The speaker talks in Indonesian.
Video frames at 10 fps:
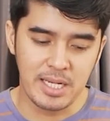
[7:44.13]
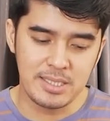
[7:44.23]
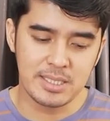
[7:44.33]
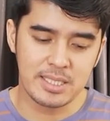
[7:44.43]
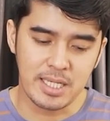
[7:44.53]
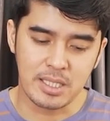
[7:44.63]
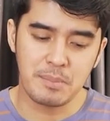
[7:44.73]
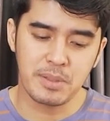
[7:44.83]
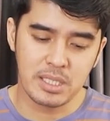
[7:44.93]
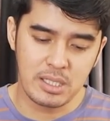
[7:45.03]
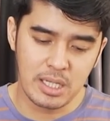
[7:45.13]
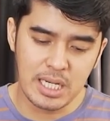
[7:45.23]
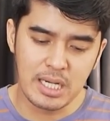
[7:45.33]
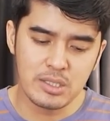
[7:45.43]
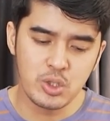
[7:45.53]
Elisa datang,
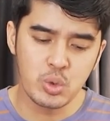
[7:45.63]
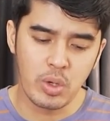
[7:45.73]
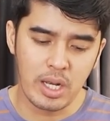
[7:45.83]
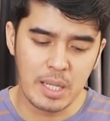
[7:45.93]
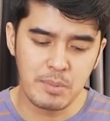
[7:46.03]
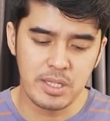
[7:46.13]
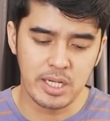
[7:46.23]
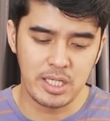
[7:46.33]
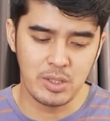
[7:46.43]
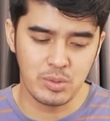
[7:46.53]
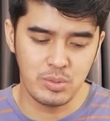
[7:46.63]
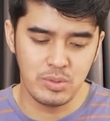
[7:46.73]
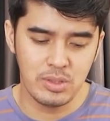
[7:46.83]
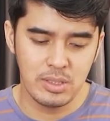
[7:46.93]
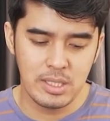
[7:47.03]
pergilah jualah minyak itu.
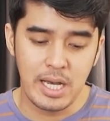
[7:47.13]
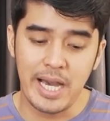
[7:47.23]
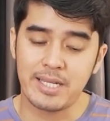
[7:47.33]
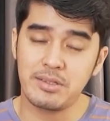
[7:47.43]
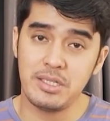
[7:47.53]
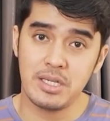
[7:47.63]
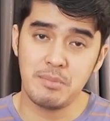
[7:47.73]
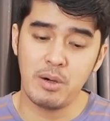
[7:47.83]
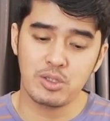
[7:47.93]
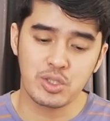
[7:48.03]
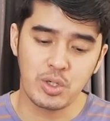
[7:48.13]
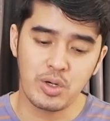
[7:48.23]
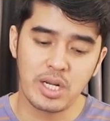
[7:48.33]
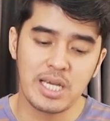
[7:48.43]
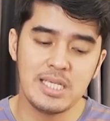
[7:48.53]
Artinya bahwa
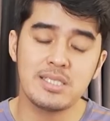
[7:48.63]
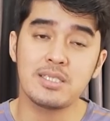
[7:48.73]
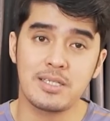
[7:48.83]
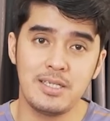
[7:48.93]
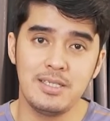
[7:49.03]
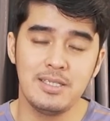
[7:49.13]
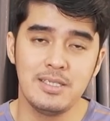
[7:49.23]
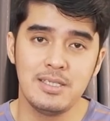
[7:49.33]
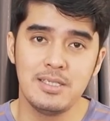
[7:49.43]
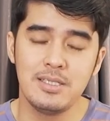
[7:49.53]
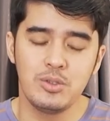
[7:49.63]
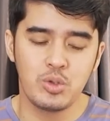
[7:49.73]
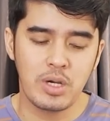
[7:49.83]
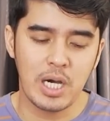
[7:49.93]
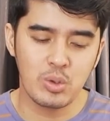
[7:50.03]
seorang istri
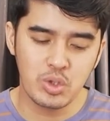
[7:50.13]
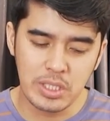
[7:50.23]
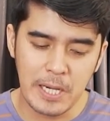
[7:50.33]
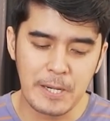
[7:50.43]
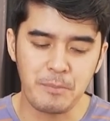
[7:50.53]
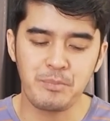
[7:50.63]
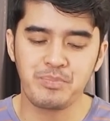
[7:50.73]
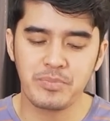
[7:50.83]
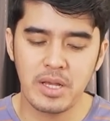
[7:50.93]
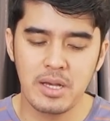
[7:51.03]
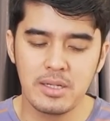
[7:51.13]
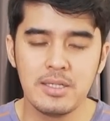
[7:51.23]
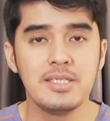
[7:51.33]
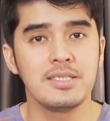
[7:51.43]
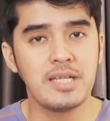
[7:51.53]
juga harus cakap
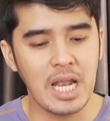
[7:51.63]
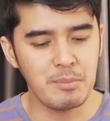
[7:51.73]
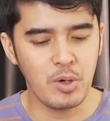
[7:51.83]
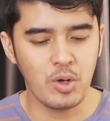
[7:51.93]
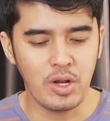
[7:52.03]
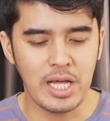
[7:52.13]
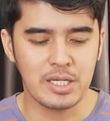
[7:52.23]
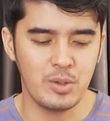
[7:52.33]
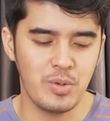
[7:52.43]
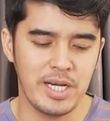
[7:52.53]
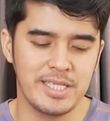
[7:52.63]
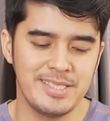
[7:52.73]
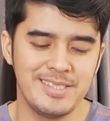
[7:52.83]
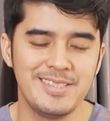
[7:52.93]
dalam mengelola keuangan.